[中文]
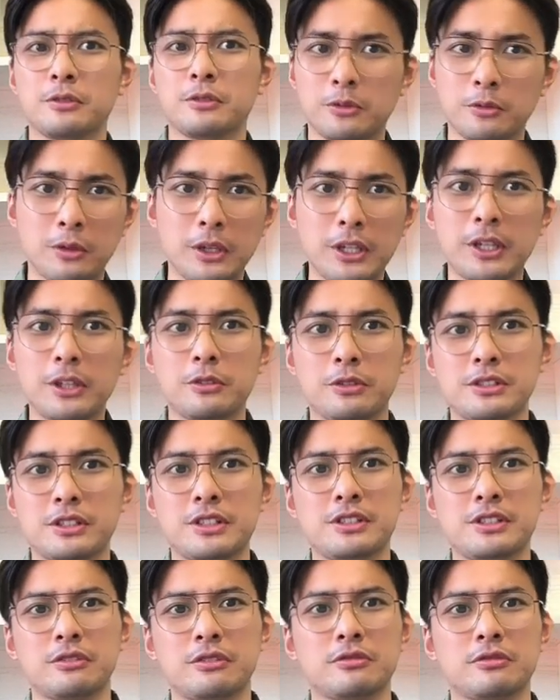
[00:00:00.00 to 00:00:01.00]
我也有这个
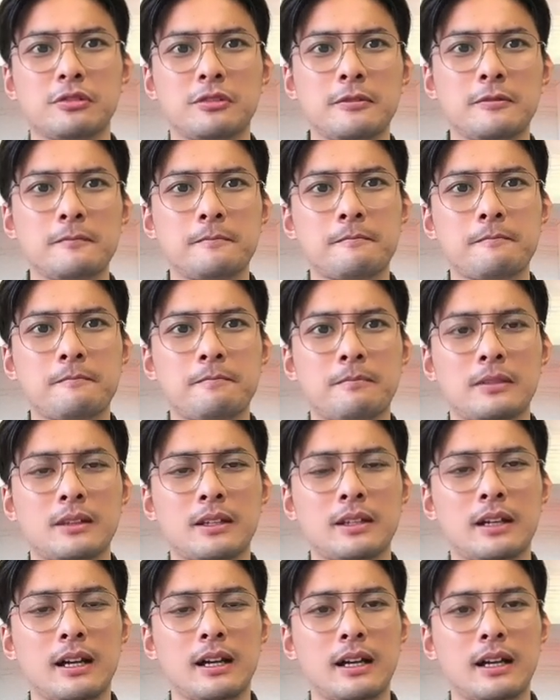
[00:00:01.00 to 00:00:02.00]
技术，
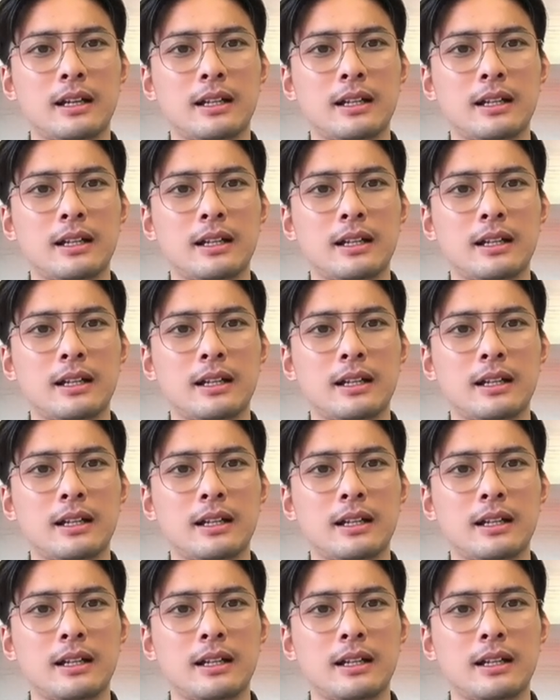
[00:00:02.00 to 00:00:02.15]
啊，